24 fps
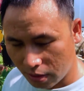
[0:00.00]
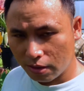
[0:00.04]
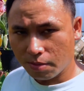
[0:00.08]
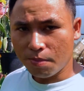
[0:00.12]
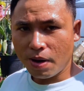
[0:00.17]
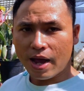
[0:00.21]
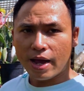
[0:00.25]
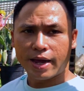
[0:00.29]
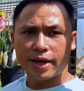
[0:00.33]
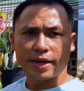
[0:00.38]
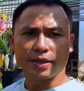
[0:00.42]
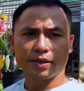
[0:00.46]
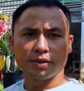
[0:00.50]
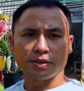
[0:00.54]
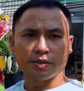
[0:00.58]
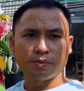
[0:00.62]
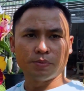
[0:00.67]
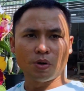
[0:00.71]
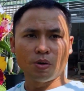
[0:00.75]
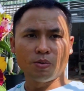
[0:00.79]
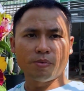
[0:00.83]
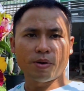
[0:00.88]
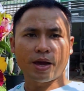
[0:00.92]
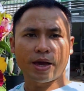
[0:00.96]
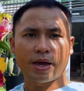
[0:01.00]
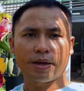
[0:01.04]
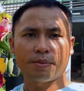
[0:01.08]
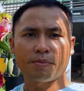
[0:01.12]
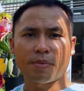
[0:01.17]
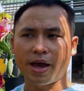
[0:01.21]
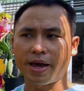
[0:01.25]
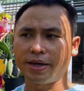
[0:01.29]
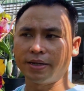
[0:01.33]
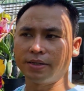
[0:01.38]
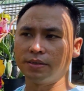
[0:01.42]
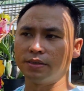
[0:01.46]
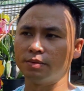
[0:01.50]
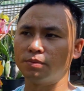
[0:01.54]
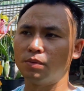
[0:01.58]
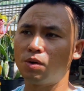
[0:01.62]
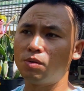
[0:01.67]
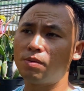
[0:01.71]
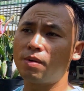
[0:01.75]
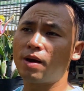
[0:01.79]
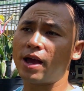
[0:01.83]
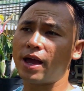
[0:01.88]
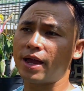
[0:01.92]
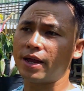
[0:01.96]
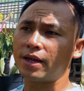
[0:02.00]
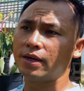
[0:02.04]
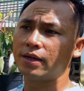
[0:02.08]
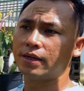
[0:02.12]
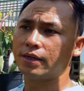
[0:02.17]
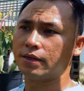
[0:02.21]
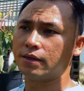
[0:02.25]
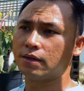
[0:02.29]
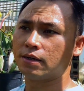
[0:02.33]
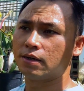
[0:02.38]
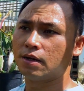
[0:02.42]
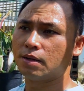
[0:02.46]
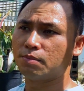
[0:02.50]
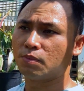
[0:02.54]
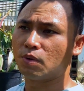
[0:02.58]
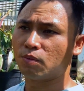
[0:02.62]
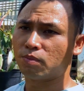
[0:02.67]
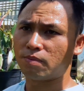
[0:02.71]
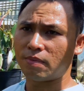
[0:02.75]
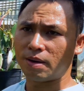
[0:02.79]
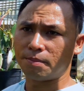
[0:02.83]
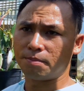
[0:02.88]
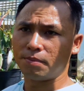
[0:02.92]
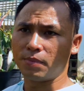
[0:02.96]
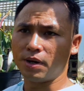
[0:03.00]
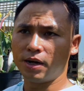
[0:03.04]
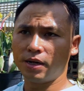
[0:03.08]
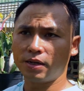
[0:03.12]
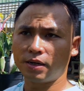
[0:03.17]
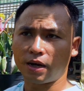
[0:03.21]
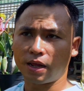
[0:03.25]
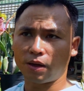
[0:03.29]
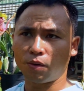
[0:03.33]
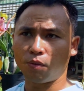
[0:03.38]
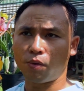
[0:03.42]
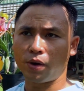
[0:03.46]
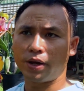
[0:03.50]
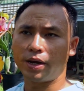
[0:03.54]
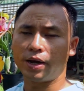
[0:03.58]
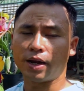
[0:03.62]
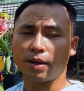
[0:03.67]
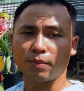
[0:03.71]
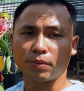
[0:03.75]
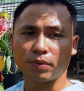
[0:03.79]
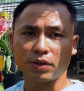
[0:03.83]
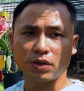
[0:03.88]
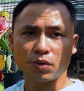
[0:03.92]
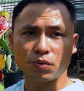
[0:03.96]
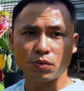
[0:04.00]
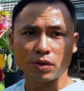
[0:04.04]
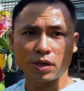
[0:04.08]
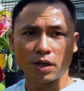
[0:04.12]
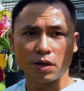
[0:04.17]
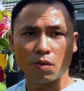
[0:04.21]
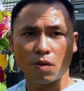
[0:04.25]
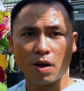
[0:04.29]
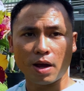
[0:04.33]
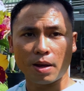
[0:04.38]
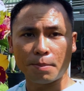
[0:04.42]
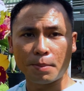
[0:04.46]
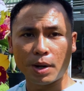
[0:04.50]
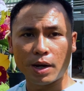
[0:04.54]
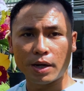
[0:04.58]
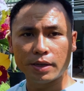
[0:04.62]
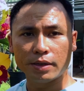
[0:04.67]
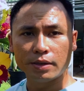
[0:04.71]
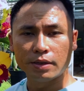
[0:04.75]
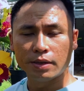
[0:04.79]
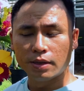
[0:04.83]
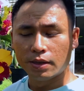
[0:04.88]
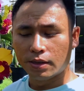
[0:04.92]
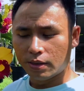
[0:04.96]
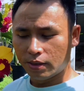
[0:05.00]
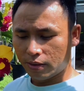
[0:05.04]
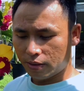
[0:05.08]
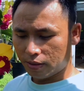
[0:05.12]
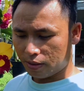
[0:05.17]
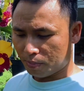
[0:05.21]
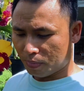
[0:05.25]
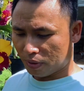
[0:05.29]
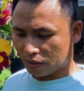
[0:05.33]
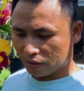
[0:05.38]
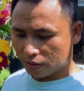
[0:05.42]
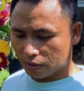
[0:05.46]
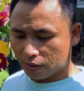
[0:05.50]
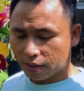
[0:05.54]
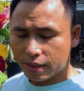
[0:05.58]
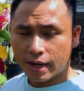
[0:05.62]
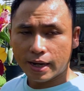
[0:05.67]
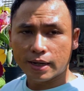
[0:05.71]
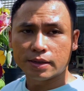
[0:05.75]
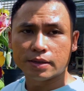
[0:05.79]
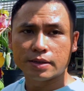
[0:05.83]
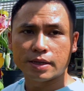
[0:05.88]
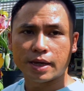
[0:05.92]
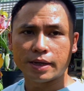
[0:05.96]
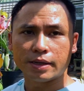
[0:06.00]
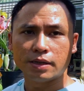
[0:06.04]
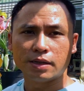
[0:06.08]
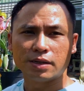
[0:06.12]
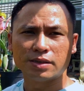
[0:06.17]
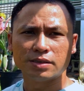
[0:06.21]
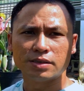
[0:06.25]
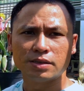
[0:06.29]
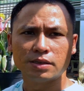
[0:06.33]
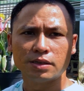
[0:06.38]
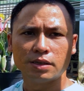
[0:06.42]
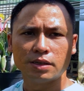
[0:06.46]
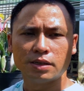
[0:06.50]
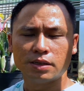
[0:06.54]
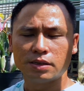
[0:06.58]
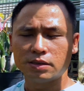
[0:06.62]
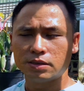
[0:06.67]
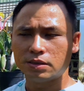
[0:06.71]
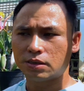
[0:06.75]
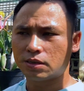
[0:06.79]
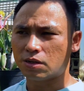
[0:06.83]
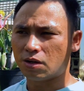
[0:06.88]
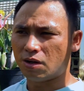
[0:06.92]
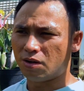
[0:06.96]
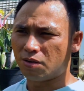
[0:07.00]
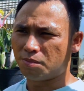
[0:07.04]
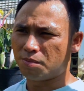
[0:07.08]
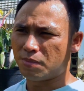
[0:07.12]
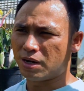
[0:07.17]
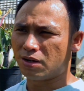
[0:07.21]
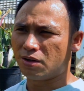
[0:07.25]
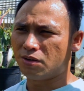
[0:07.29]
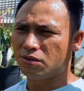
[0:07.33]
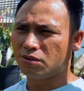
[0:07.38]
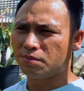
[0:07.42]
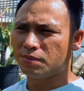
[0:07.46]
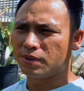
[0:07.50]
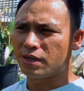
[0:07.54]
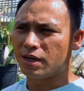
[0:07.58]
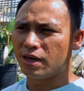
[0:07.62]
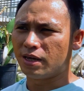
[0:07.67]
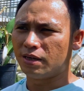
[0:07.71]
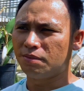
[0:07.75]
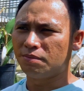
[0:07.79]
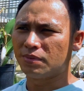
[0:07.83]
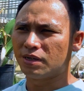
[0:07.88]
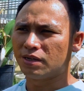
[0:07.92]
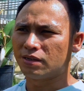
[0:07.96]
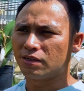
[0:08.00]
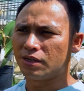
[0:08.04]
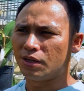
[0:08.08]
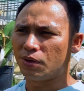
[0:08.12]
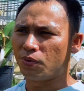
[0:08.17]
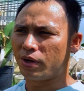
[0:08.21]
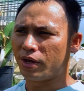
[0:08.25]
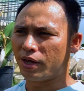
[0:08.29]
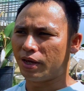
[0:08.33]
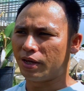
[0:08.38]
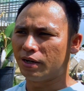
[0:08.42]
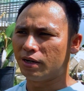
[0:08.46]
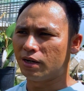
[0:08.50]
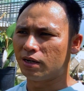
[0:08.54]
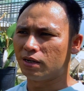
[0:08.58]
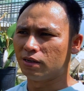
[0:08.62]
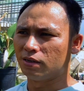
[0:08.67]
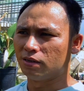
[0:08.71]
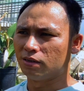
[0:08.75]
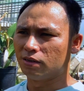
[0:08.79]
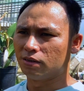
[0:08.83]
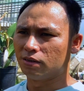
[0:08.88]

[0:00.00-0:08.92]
cứ 3 tháng rưỡi 4 tháng thì nó lên một mầm mới, nó lại quay lại một cái chu trình hoa mới, thì mình cứ canh như vậy thôi. Chứ còn mà nói mà để mà điều khiển là